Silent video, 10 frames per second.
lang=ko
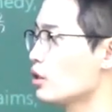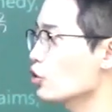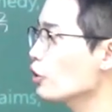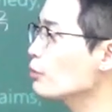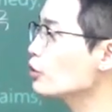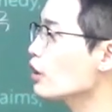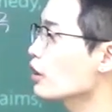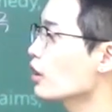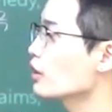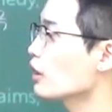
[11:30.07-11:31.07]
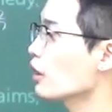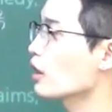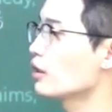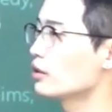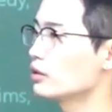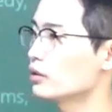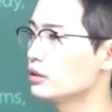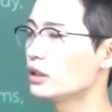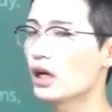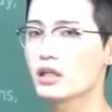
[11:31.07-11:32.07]
천문학이라는 게 약간
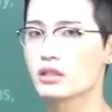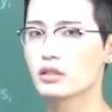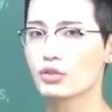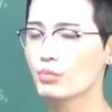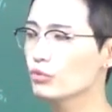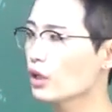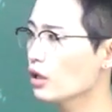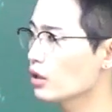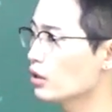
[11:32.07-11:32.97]
의아하지. 천문학?